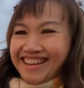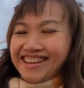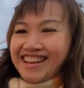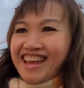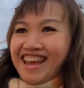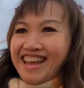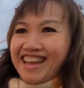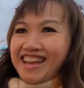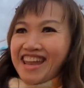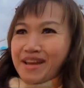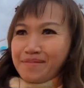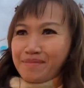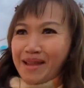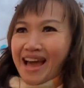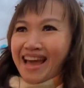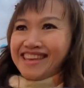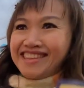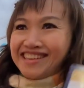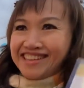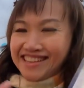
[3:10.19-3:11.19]
để đem
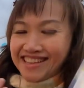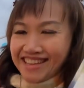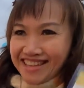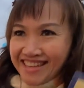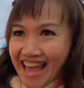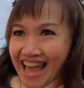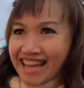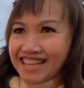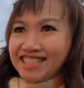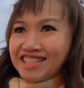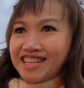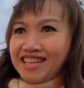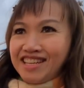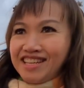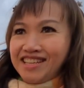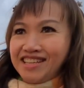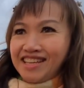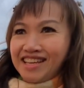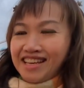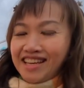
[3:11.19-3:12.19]
lại những cái giá
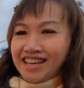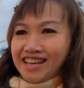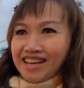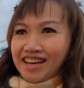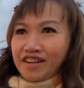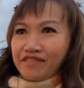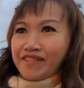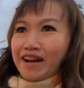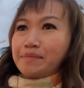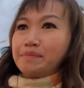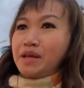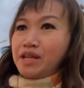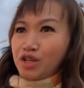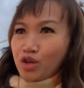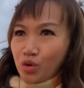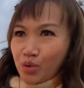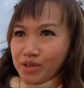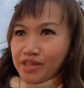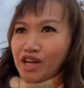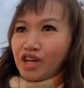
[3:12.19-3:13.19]
trị à, văn
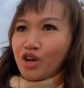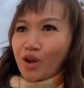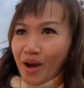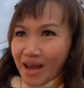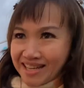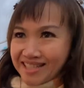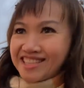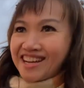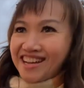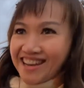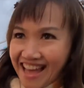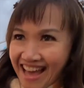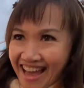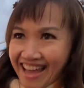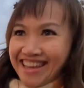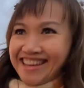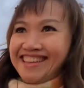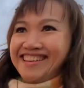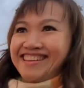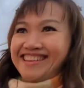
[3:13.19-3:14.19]
minh của nhân loại trở
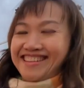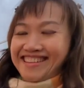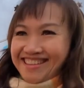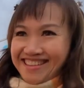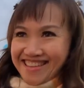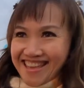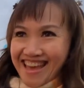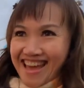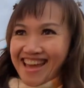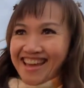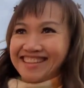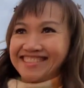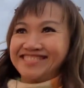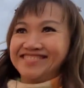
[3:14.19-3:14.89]
lại. Dạ. Yeah.